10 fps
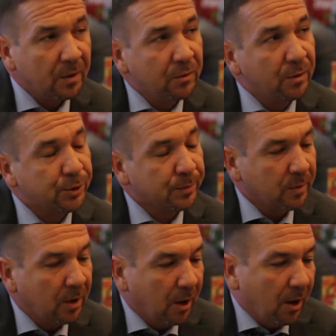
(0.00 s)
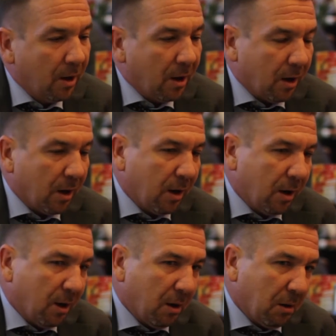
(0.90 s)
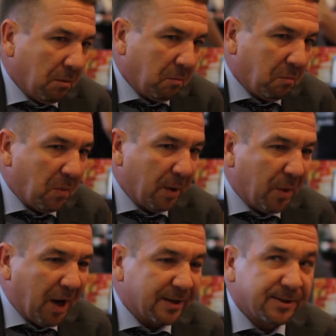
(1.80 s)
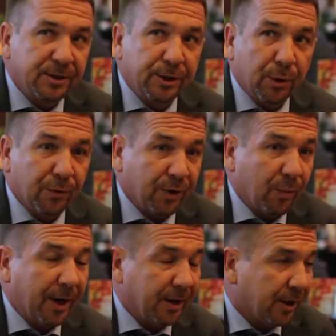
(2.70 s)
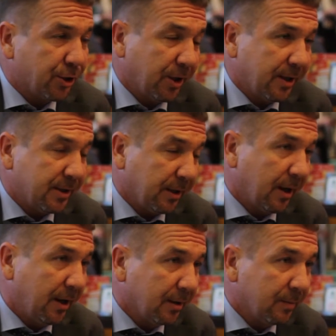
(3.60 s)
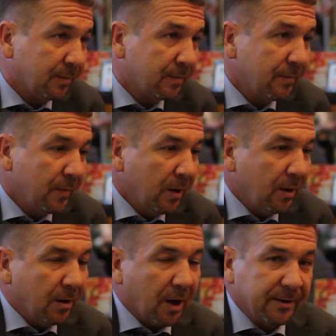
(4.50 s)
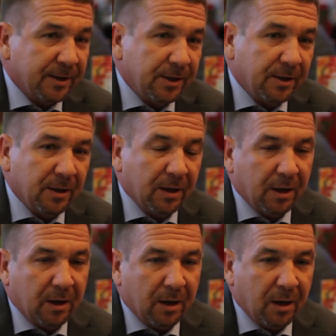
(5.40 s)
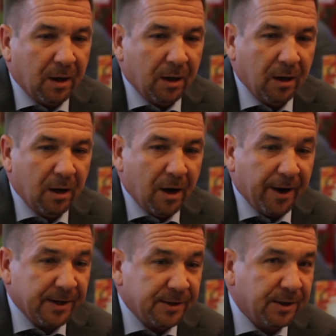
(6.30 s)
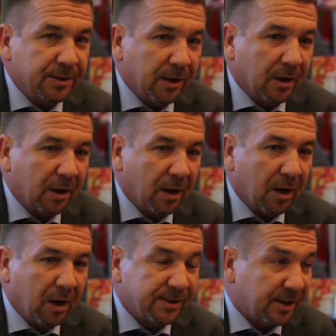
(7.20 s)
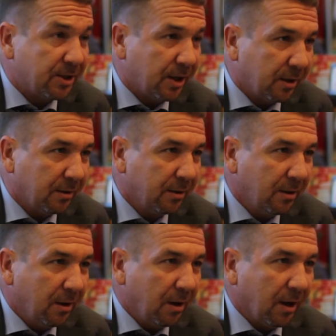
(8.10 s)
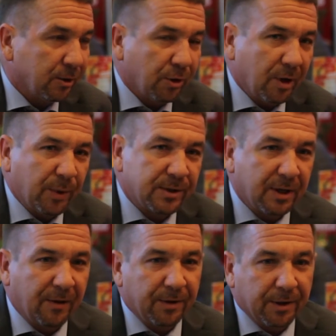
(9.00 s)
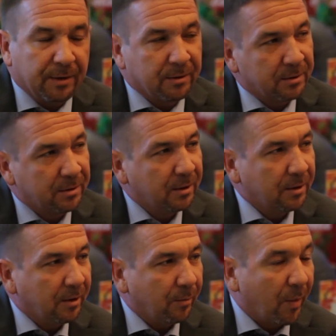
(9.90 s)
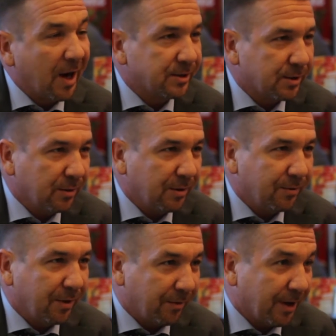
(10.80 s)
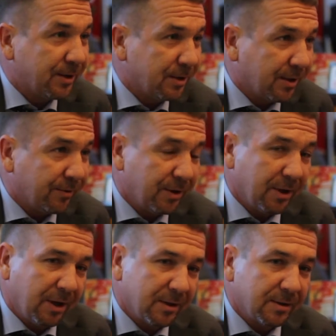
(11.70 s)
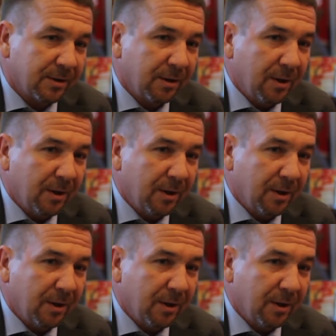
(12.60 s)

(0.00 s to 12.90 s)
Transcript: В общем, э, мы, мы акцентируем внимание наших гостей на этом. Относительно э, российских э, сетей, которые представлены массово в, Российской Федерации,